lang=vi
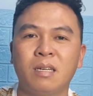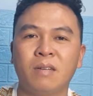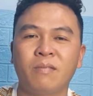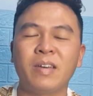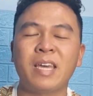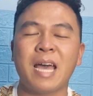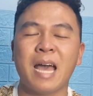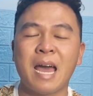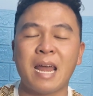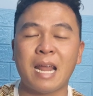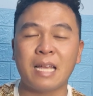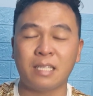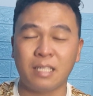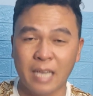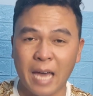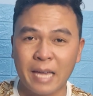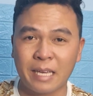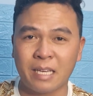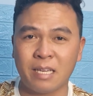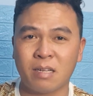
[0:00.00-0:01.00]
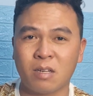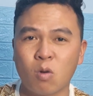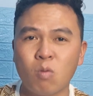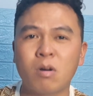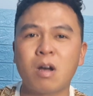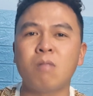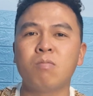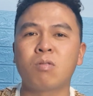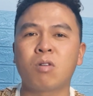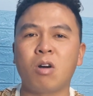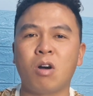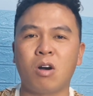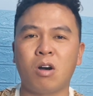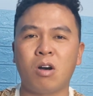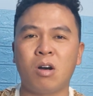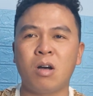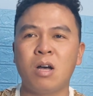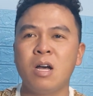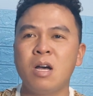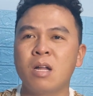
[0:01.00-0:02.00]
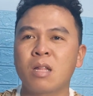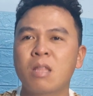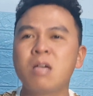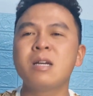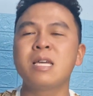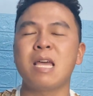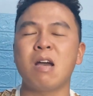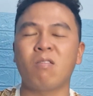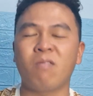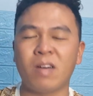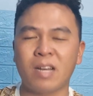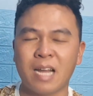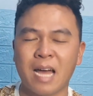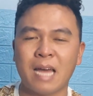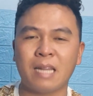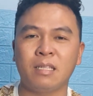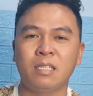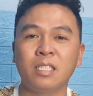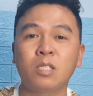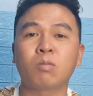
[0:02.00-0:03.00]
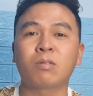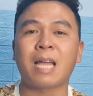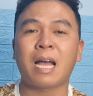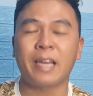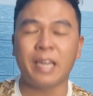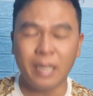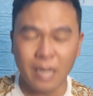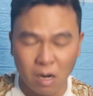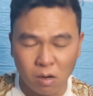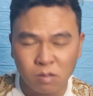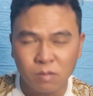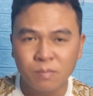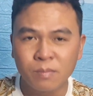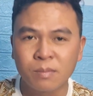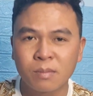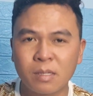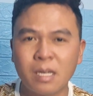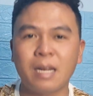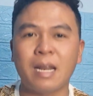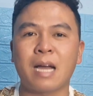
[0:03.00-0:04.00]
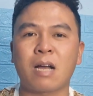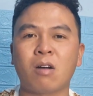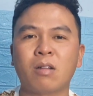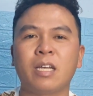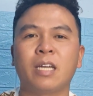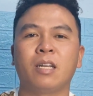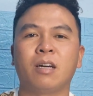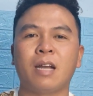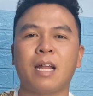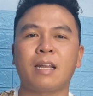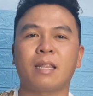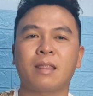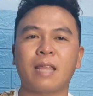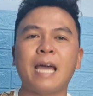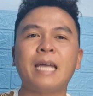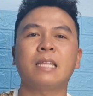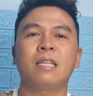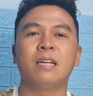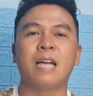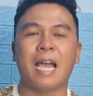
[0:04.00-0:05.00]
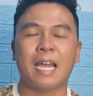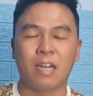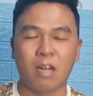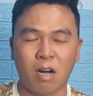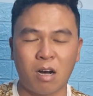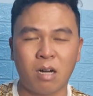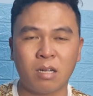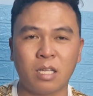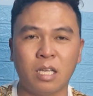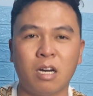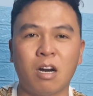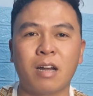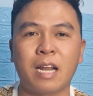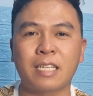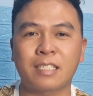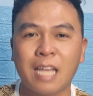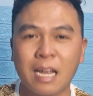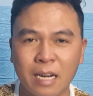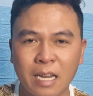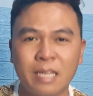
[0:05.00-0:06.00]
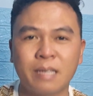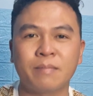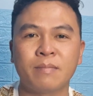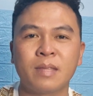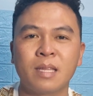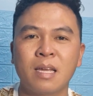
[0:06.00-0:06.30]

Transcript: VA là chị Hạnh ấy cũng không có thương yêu Văn An như chúng ta nghĩ đâu nên là có thể nói là ngay từ ngày đó thì họ đã xác định